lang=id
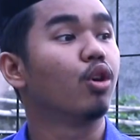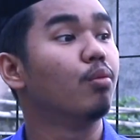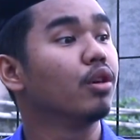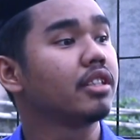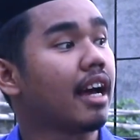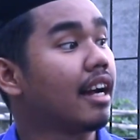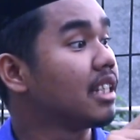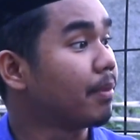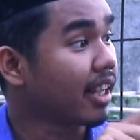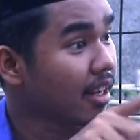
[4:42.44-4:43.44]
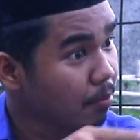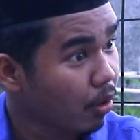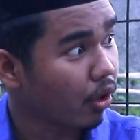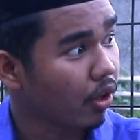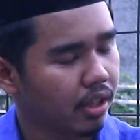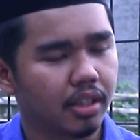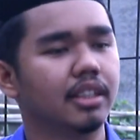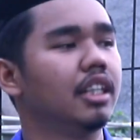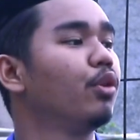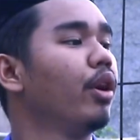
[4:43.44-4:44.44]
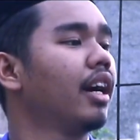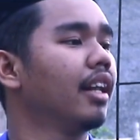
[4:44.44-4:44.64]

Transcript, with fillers: Berhubung si Hansip lagi ngemol, jadi gue yang